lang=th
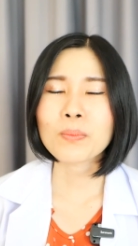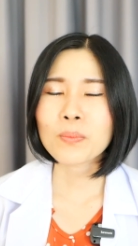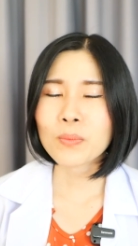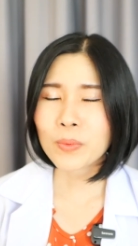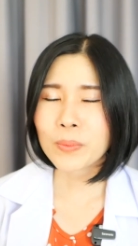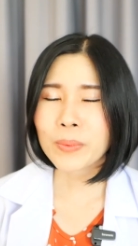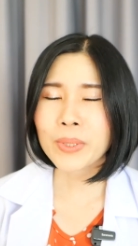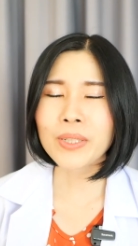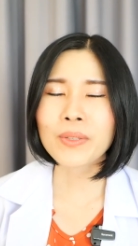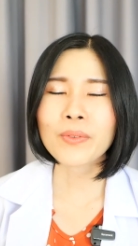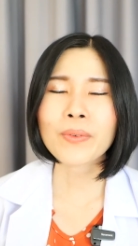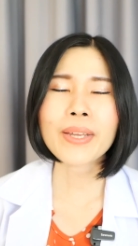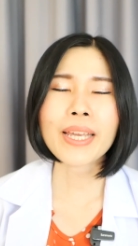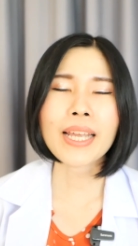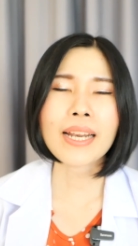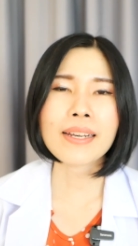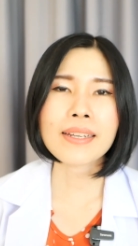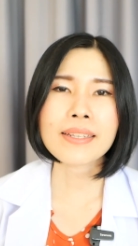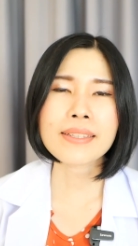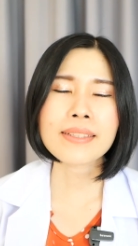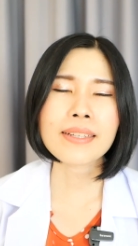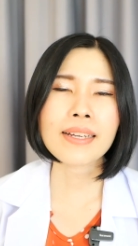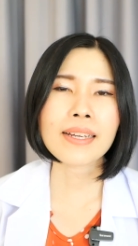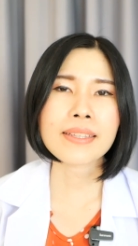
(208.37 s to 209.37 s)
หมุนเวียน
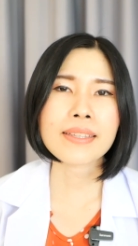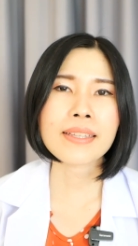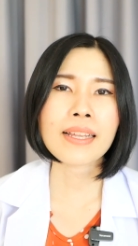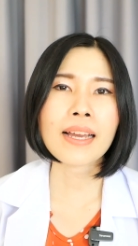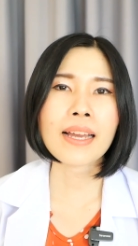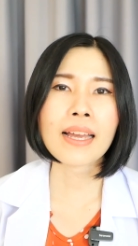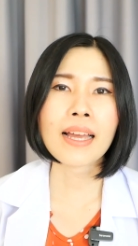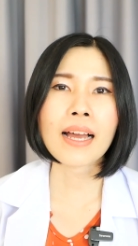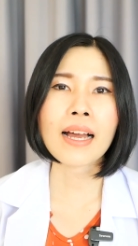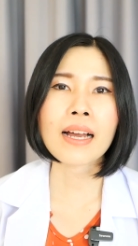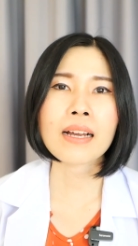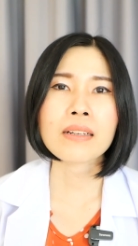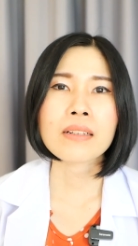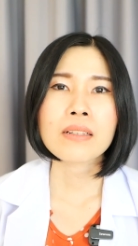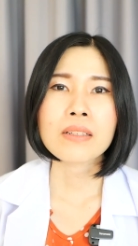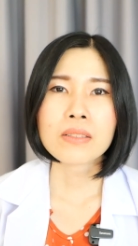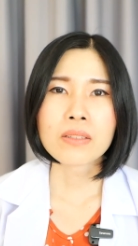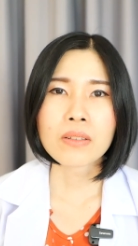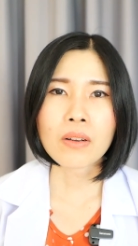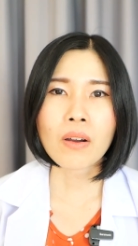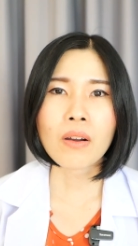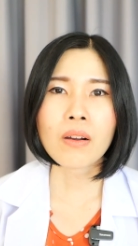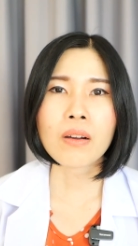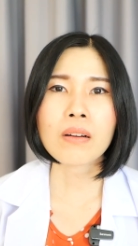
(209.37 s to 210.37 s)
เลือดนะคะ
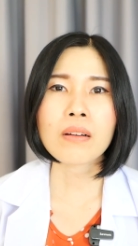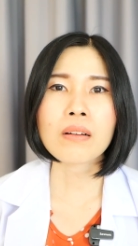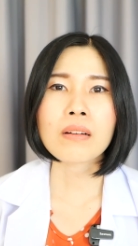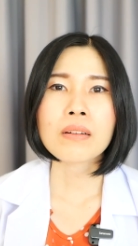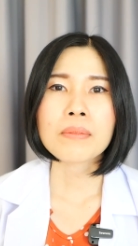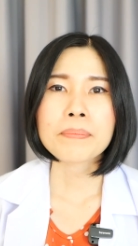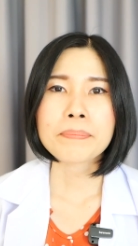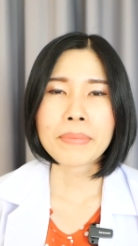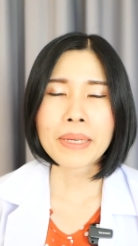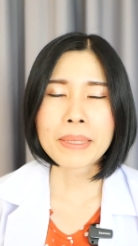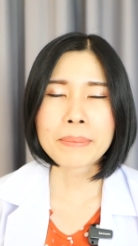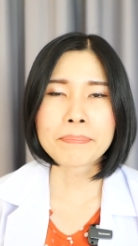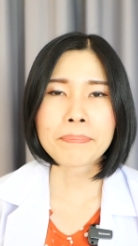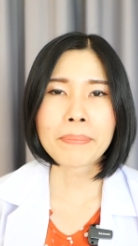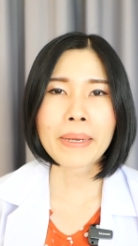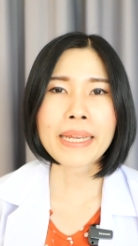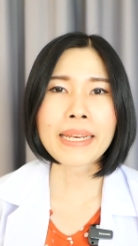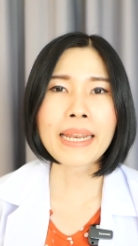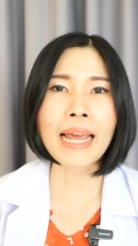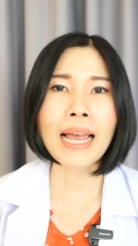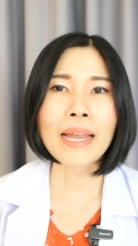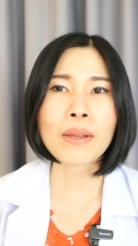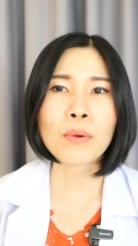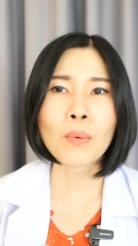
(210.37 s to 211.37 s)
ก็เป็นไป
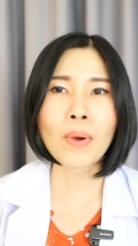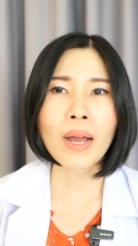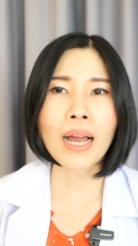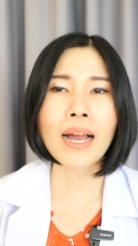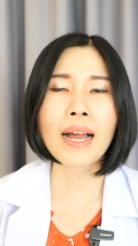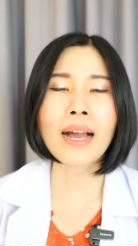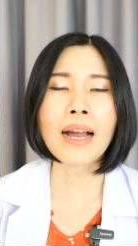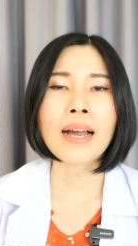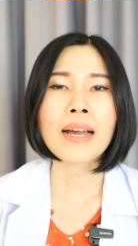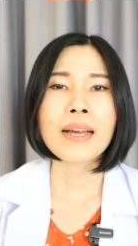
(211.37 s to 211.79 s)
ได้ว่า